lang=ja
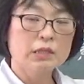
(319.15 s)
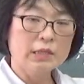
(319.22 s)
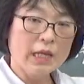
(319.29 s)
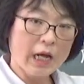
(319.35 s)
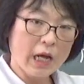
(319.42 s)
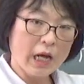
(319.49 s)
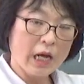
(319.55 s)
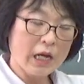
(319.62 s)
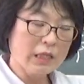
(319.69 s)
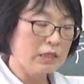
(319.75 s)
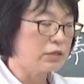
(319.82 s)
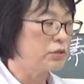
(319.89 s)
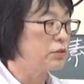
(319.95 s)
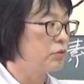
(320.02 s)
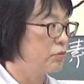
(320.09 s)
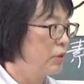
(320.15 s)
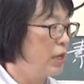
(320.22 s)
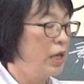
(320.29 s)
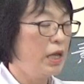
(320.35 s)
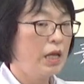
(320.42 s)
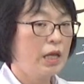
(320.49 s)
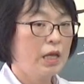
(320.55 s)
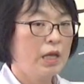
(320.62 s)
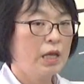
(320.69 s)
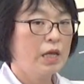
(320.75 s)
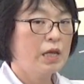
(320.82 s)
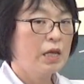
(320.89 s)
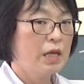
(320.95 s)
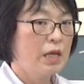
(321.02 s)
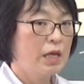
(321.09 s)
うなですよね
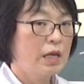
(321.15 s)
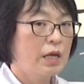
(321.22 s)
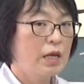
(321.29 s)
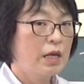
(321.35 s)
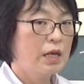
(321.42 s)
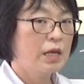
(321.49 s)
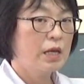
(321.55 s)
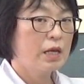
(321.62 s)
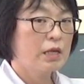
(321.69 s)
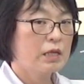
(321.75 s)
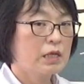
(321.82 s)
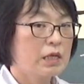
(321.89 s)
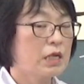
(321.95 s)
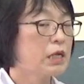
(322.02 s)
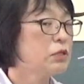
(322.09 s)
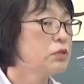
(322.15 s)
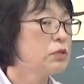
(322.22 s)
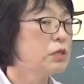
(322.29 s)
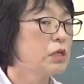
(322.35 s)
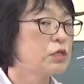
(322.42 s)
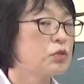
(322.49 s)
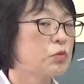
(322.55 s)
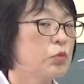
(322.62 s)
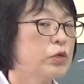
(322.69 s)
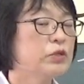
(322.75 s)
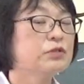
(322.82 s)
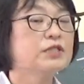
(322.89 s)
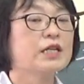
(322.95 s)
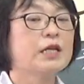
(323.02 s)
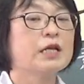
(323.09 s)
気がついた人もい
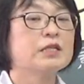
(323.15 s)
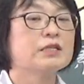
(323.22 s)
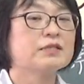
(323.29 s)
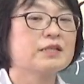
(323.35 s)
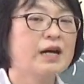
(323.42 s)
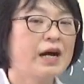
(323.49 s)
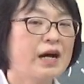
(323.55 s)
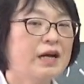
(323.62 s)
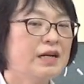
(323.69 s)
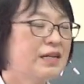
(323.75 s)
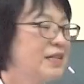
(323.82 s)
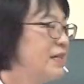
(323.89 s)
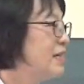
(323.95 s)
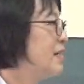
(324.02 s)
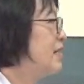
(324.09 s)
るんじゃないですか